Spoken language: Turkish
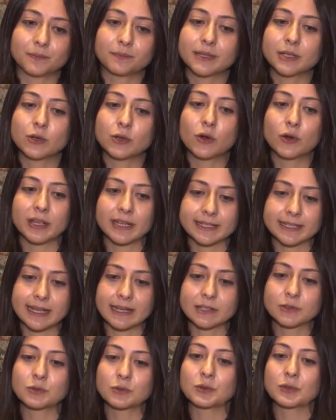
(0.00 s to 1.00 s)
bir
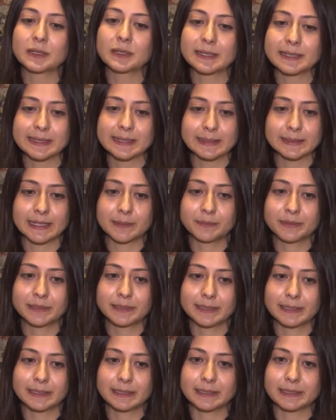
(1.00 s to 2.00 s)
organizasyonun nasıl
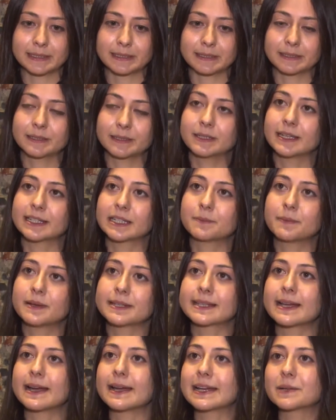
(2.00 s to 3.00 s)
yapıldığını ya da
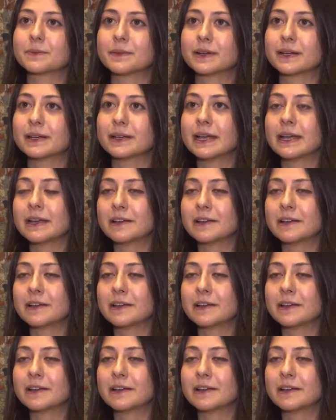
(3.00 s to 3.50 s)
pazarlama